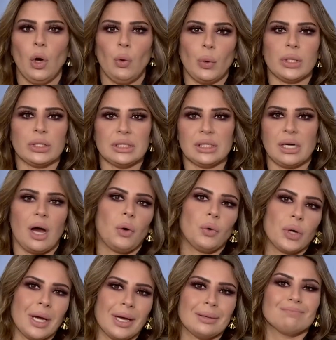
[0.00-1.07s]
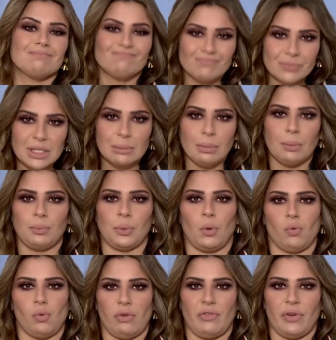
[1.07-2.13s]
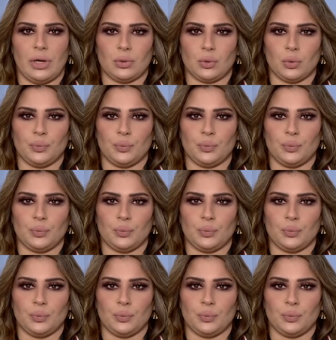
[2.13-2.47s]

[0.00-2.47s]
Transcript: واختراعه كان سبب وفاته